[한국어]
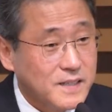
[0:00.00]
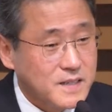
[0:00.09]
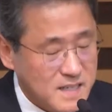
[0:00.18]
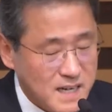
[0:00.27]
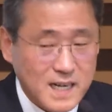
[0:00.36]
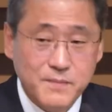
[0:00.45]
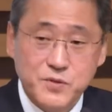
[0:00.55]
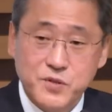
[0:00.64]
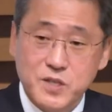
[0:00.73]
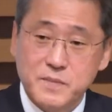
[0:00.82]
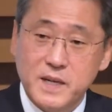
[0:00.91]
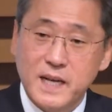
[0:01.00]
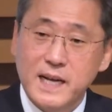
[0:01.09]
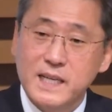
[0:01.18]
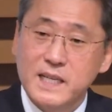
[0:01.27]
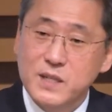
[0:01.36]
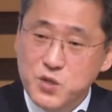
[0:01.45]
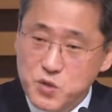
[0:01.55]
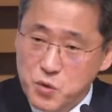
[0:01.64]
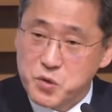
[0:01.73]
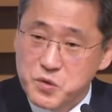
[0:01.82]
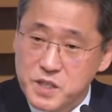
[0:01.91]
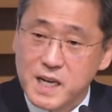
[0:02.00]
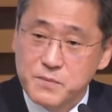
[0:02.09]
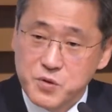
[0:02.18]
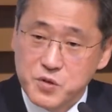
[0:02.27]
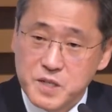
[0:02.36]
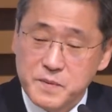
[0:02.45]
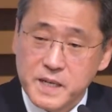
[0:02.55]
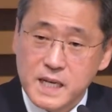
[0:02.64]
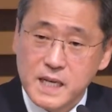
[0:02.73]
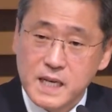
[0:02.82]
사람 조심하라. 조선 사람 조심해라.